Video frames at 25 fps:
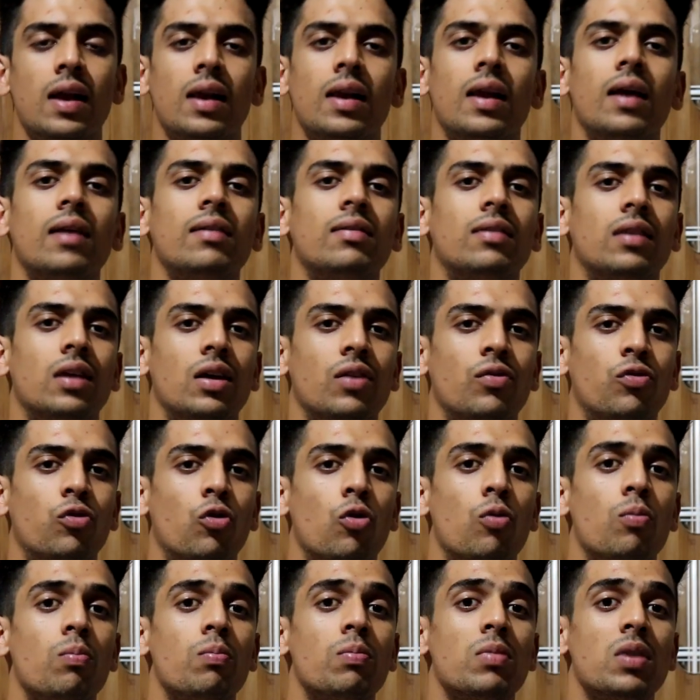लेट सेफ
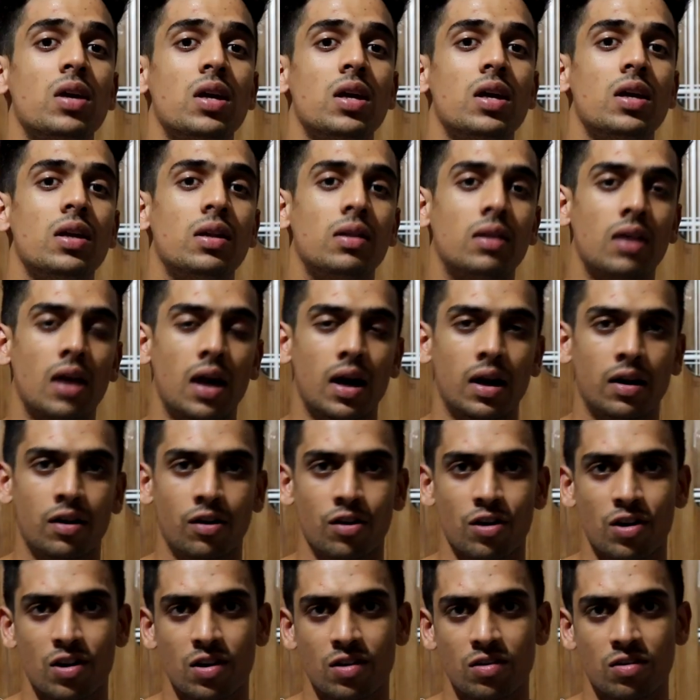फॉर मी दैट
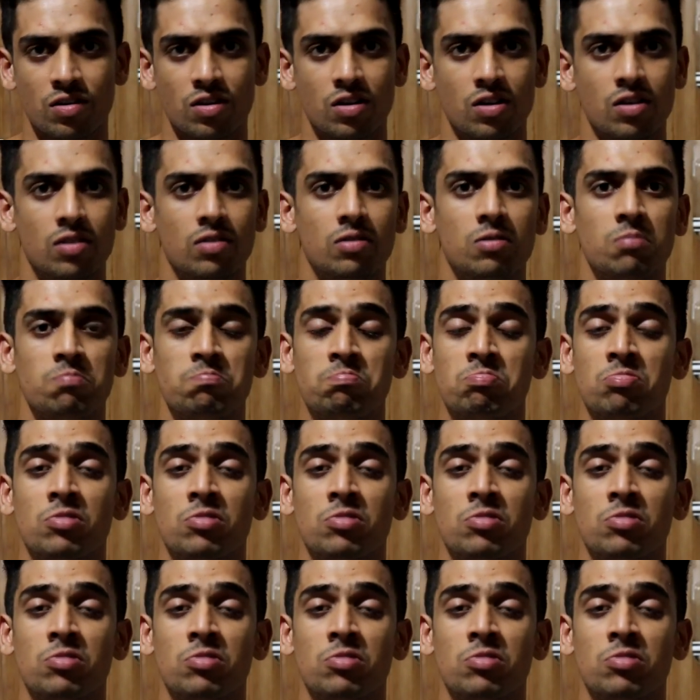रेंज इज़